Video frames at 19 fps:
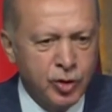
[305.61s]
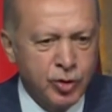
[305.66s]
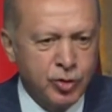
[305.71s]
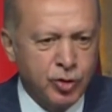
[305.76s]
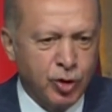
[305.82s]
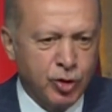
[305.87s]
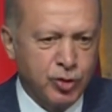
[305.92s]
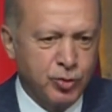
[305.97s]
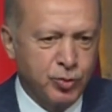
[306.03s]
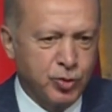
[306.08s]

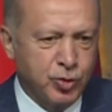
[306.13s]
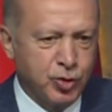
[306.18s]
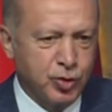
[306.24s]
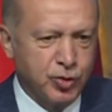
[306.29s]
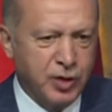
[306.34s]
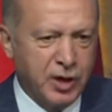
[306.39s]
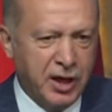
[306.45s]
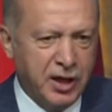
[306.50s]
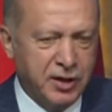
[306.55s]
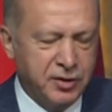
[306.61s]
çözümsüz
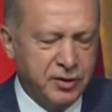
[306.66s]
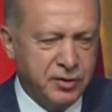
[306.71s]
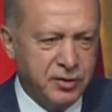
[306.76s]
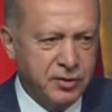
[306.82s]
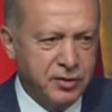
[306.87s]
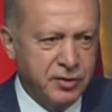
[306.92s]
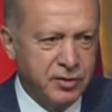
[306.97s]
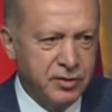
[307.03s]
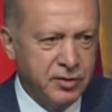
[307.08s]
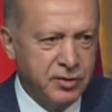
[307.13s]
değildir.
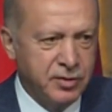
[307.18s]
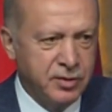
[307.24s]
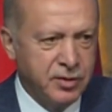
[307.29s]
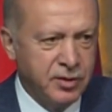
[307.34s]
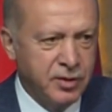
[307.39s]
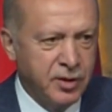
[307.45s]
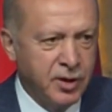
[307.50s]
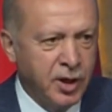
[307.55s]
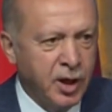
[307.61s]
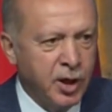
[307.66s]

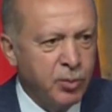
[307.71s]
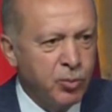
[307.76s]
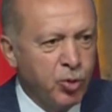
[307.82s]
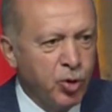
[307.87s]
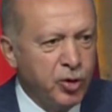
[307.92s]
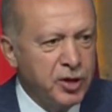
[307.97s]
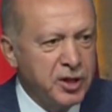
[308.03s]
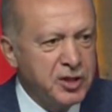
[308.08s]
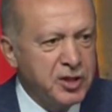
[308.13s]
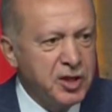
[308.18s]

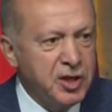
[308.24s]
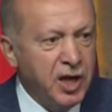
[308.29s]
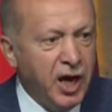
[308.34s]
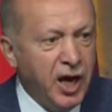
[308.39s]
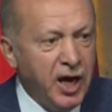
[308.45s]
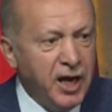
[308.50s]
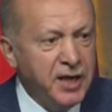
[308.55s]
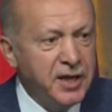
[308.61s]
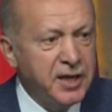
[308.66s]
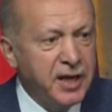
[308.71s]
Bunun için
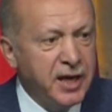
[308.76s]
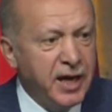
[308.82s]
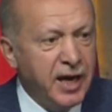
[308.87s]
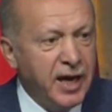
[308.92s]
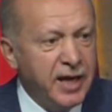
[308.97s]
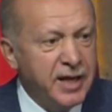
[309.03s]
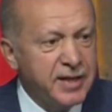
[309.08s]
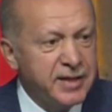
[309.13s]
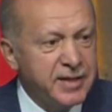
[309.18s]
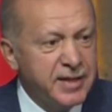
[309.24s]
hangi
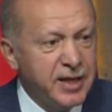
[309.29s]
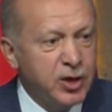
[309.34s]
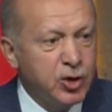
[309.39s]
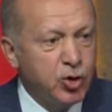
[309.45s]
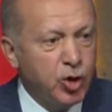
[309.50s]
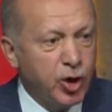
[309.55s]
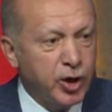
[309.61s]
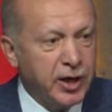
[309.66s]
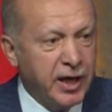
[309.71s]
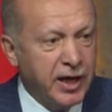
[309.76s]
etnik
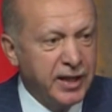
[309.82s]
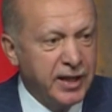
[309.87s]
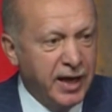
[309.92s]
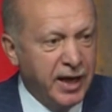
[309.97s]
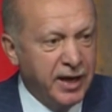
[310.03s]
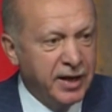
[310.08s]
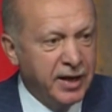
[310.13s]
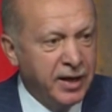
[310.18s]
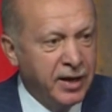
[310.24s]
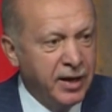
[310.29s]

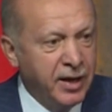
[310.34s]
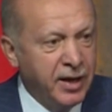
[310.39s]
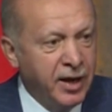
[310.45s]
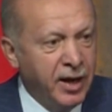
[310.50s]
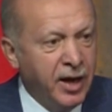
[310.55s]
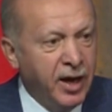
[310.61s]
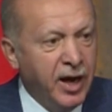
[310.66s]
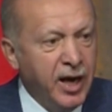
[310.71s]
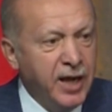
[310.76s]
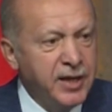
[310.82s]
kökenden,
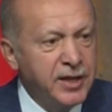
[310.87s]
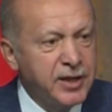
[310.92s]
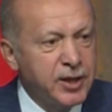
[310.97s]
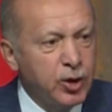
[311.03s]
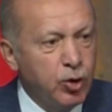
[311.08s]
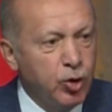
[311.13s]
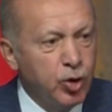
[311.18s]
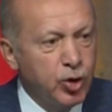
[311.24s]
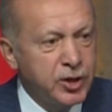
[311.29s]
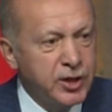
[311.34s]
hangi
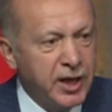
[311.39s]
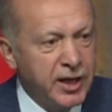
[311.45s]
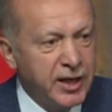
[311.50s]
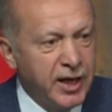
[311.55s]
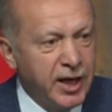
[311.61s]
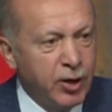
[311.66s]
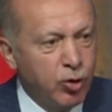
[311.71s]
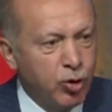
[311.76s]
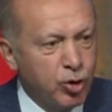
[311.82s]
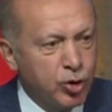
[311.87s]

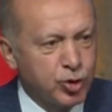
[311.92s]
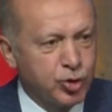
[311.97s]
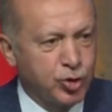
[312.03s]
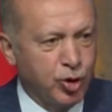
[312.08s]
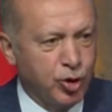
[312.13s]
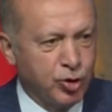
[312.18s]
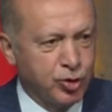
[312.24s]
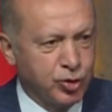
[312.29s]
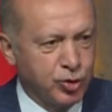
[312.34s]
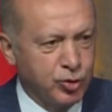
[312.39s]
ülkeden olursa
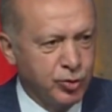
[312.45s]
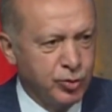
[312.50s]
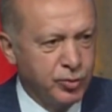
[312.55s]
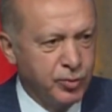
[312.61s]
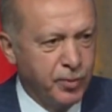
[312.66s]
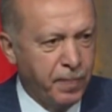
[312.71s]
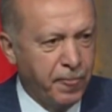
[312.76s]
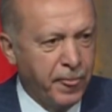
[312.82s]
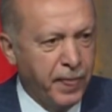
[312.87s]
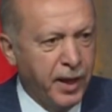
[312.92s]
olsun
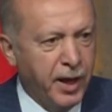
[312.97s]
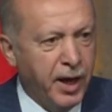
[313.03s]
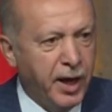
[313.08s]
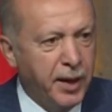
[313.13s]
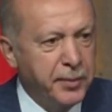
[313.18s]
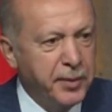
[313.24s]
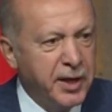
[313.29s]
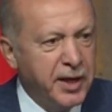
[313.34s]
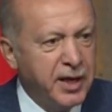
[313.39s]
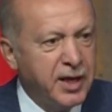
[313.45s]

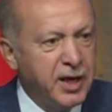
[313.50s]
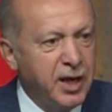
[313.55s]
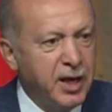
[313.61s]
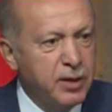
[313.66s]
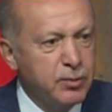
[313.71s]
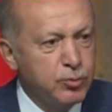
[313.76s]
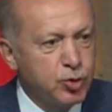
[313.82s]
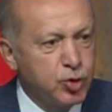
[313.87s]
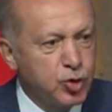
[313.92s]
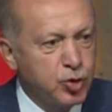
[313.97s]
Amerikan
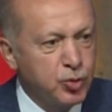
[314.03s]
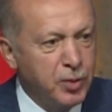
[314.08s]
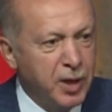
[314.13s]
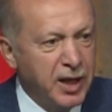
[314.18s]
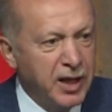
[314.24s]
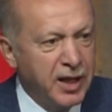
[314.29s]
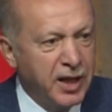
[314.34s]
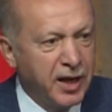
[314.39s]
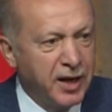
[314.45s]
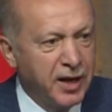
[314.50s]

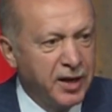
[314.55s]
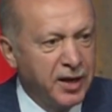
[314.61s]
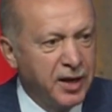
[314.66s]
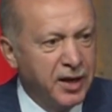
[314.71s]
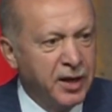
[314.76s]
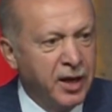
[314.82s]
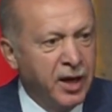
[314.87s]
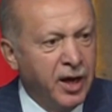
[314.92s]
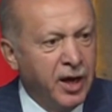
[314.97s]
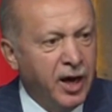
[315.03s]

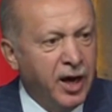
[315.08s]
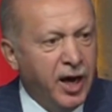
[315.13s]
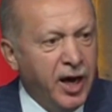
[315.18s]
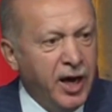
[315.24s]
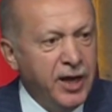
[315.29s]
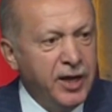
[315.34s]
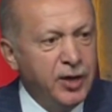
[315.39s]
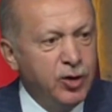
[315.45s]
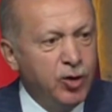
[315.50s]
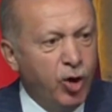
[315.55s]
Müslümanlarının
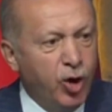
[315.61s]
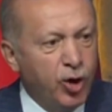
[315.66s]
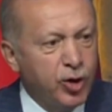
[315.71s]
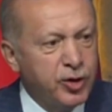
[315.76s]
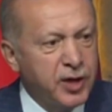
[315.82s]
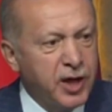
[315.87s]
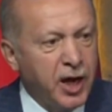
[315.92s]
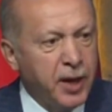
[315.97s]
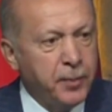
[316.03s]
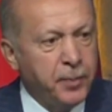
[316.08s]
aynı
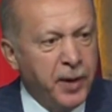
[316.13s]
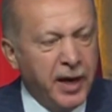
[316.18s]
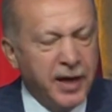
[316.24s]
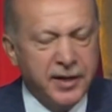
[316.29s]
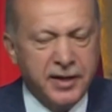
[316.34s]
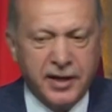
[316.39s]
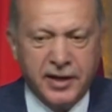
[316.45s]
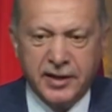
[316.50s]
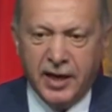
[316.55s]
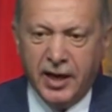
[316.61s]
ortak
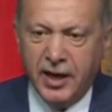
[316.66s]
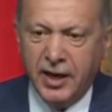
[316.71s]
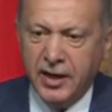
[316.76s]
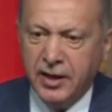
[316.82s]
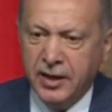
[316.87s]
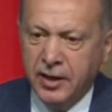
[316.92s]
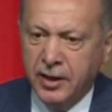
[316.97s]
paydada